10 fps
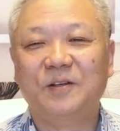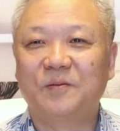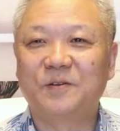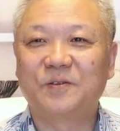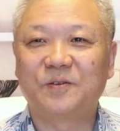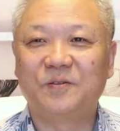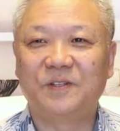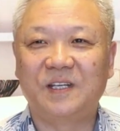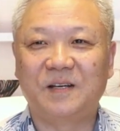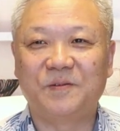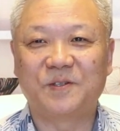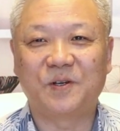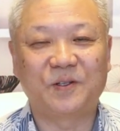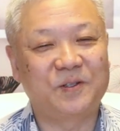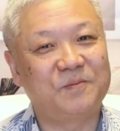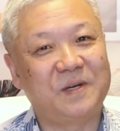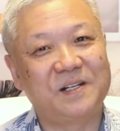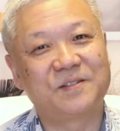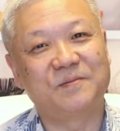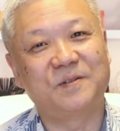이번 주 큐티하면서 어떤
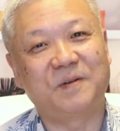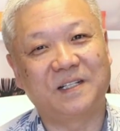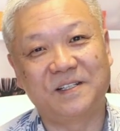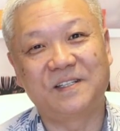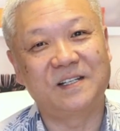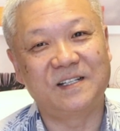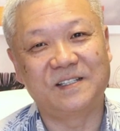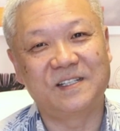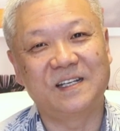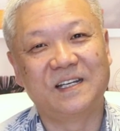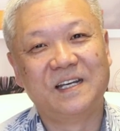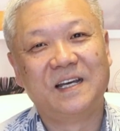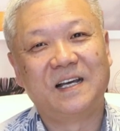말씀을 받으실는지